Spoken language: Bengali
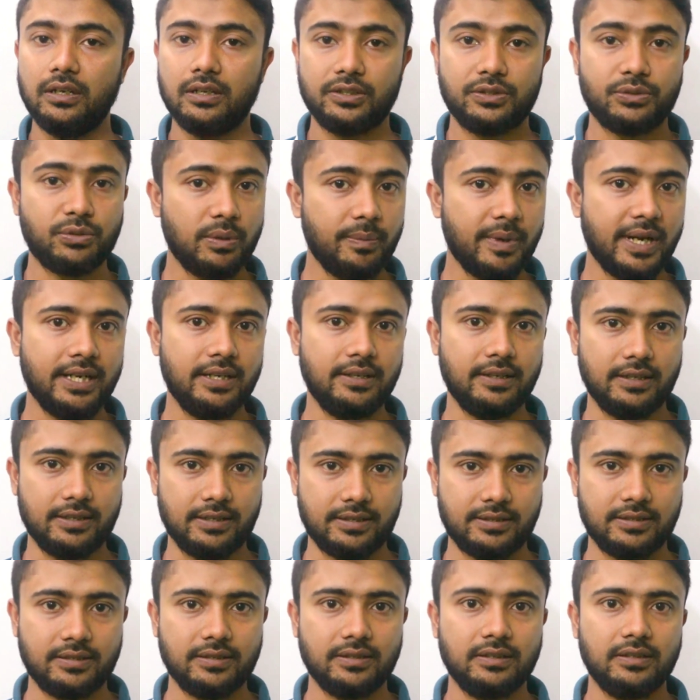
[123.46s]
ট্রুমেন্ডাস
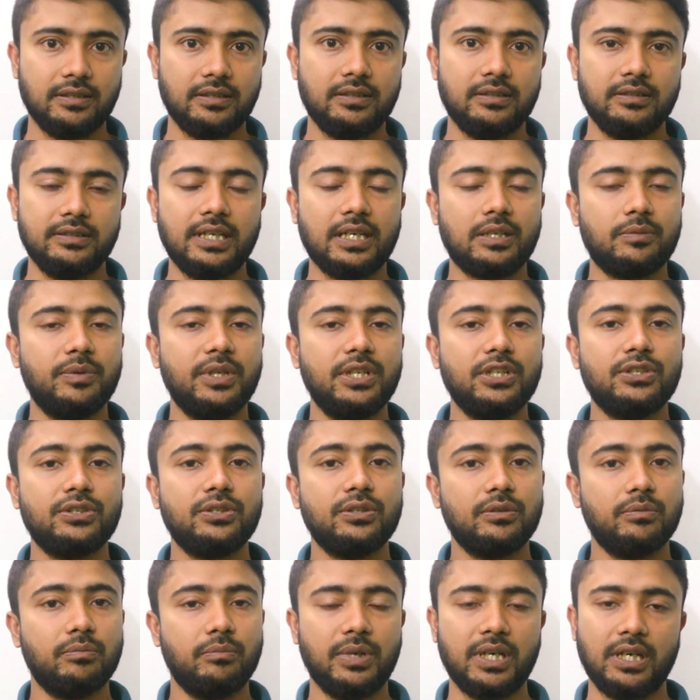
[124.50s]
দ্যাট মিন্স
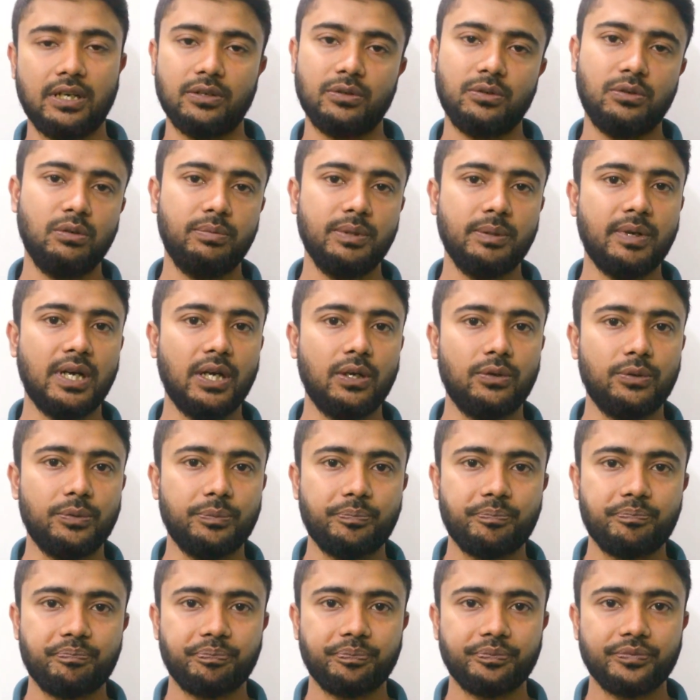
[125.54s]
বাহ খুবই ভালো
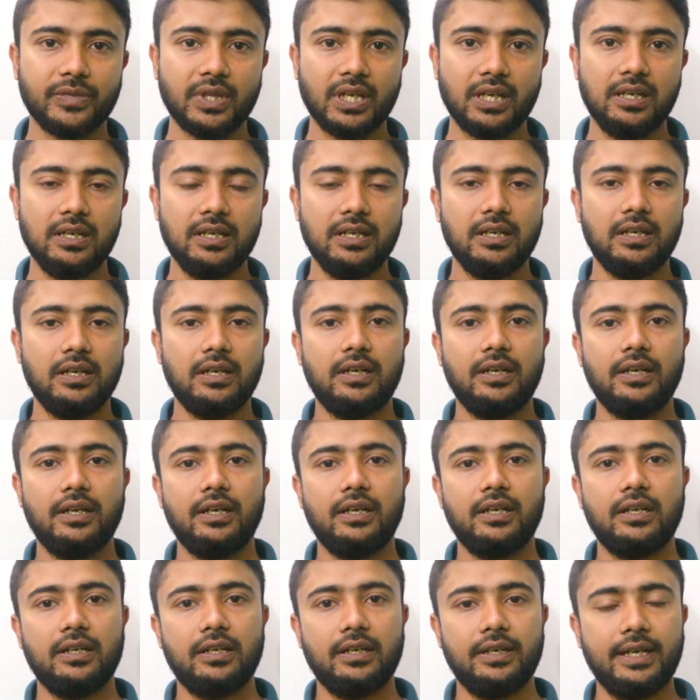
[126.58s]

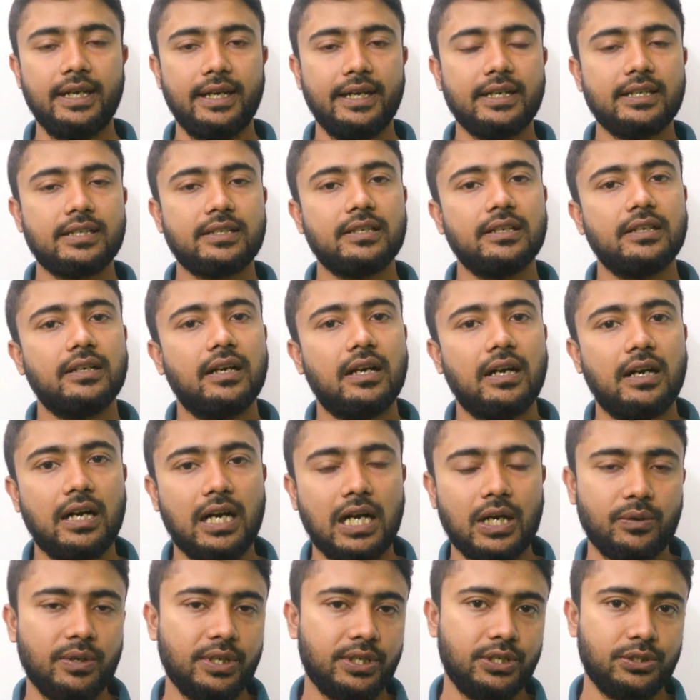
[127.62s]
নেক্সট
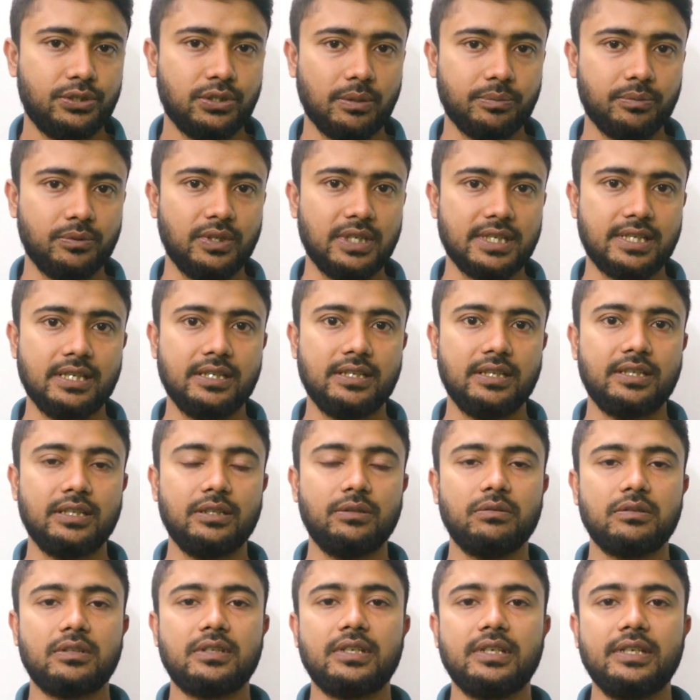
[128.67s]
আরও একটি শব্দ আছে যেটি
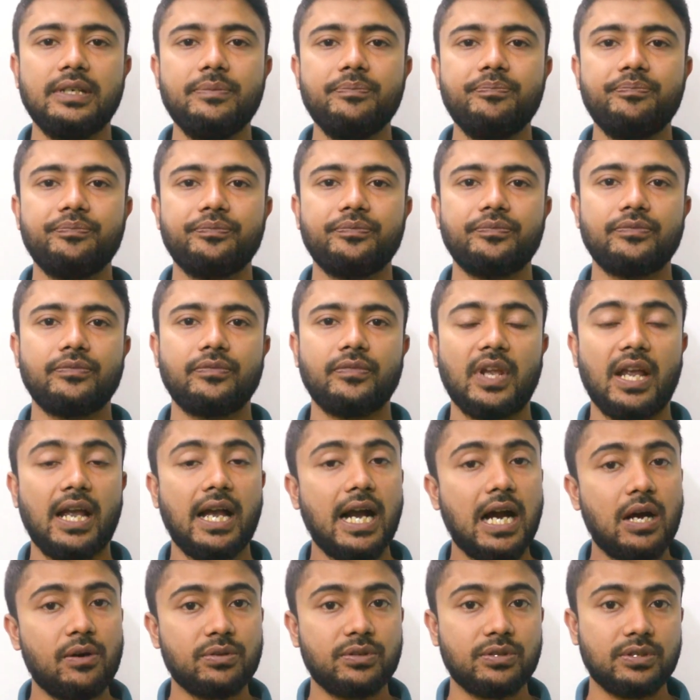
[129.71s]
হচ্ছে
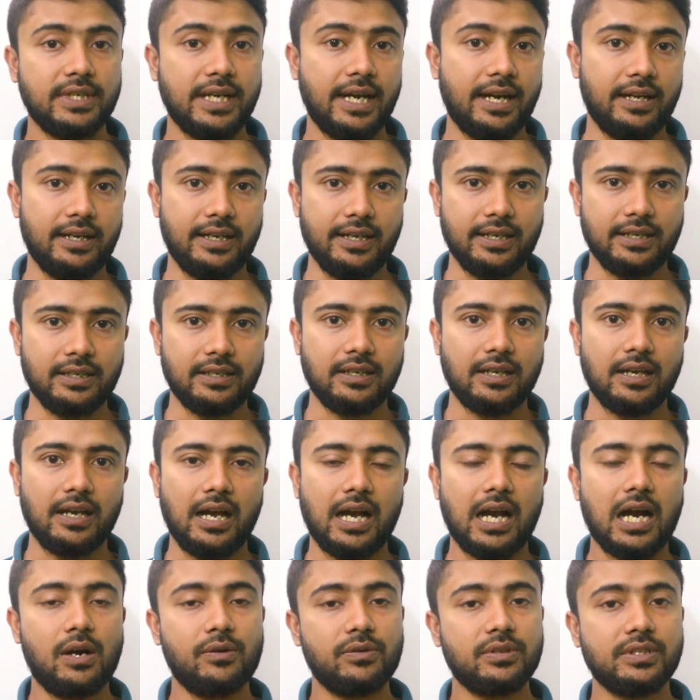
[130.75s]
আউটস্ট্যান্ডিং
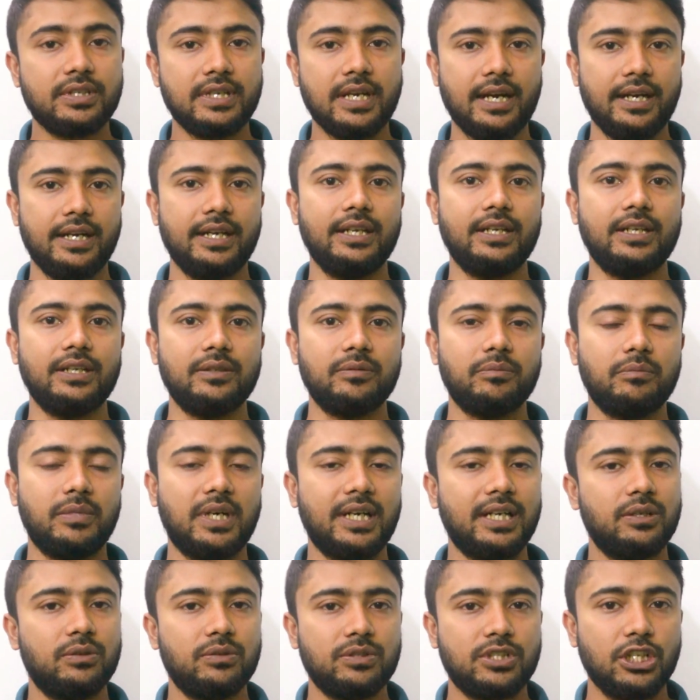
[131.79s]
আউটস্ট্যান্ডিং
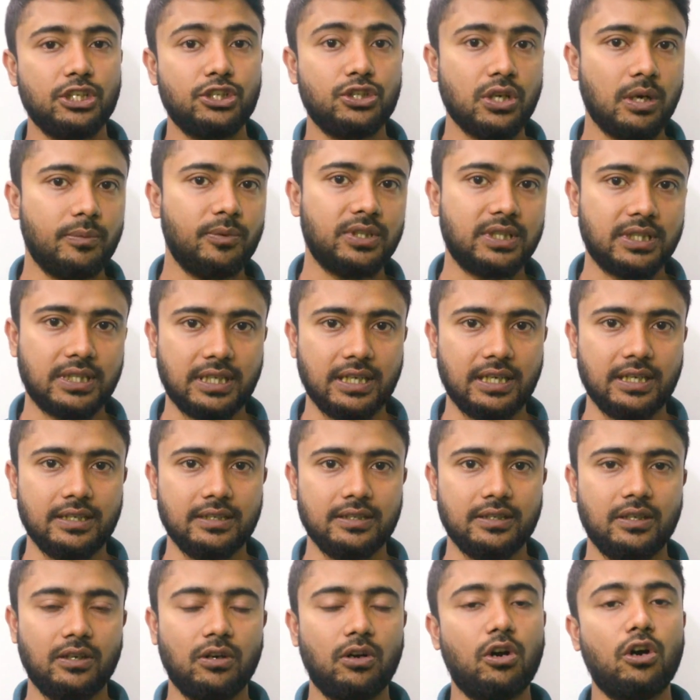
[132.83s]
মানে হচ্ছে চমৎকার
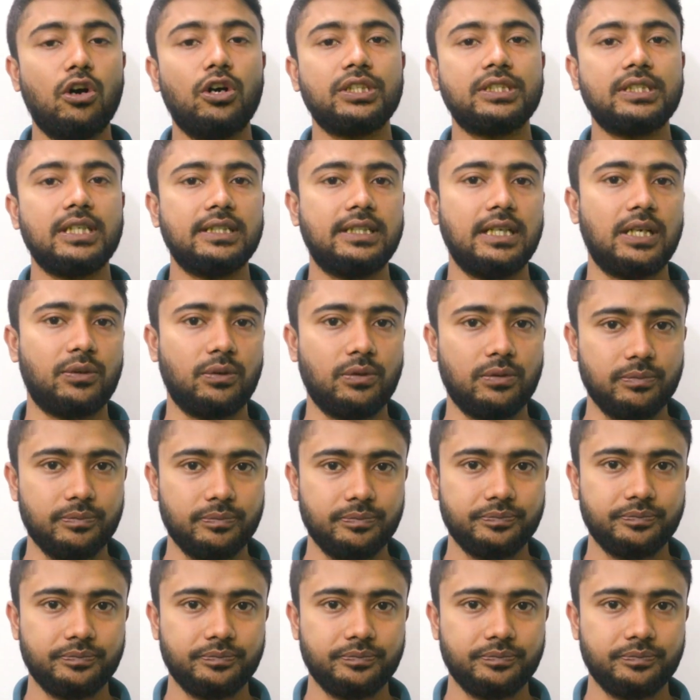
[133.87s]
অসাধারণ